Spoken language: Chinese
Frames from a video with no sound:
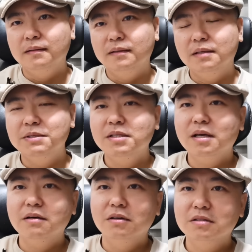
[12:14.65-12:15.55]
那么现
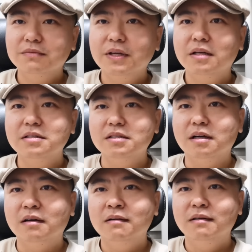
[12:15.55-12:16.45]
在俄罗斯非常紧
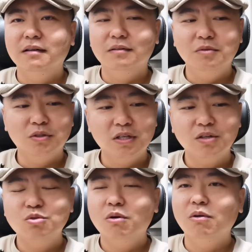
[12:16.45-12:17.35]
张啊！我之前
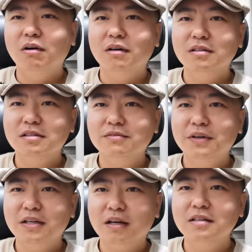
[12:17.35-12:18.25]
说过，俄罗斯
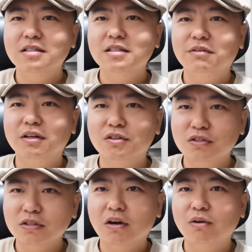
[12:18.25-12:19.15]
非常希望
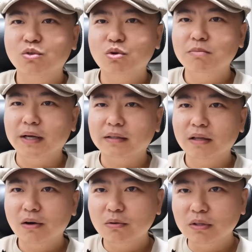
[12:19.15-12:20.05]
知道中美
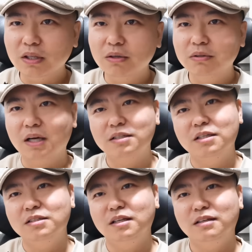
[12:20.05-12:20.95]
到底有哪
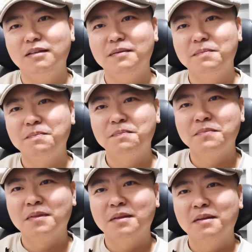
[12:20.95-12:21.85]
些协议
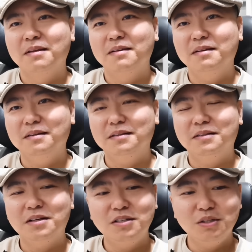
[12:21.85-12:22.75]
啊！
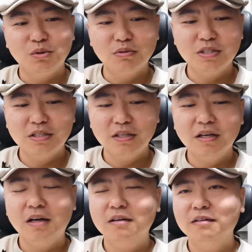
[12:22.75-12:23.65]
但是你从秦
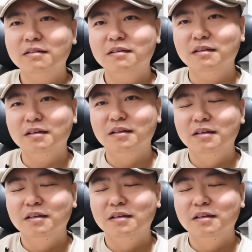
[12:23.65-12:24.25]
刚啊，